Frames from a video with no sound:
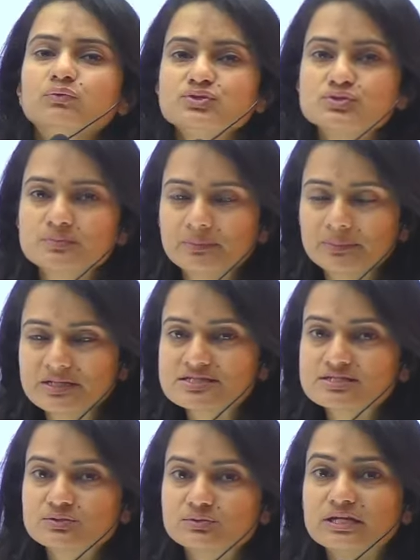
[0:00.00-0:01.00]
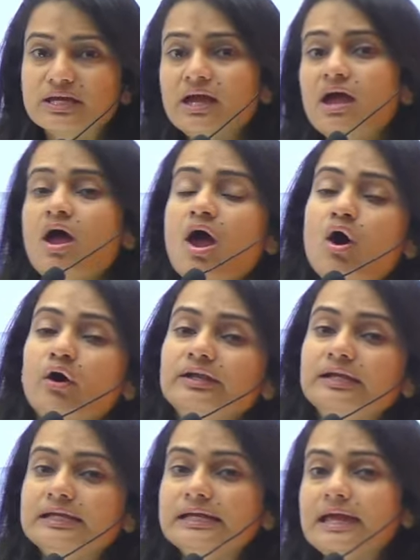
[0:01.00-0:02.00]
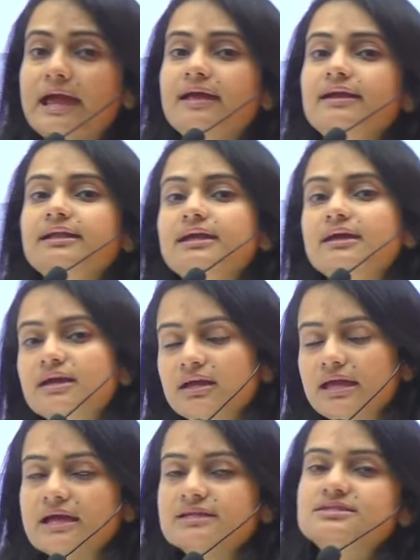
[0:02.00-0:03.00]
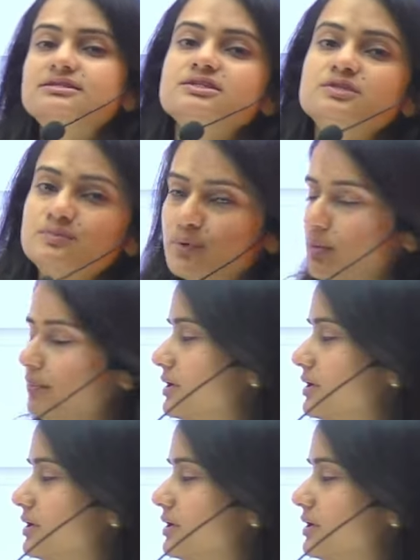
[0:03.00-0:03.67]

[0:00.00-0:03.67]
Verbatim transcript: उसमें प्रेजेंट होते हैं और इनकी एंटी कैंसरस प्रॉपर्टी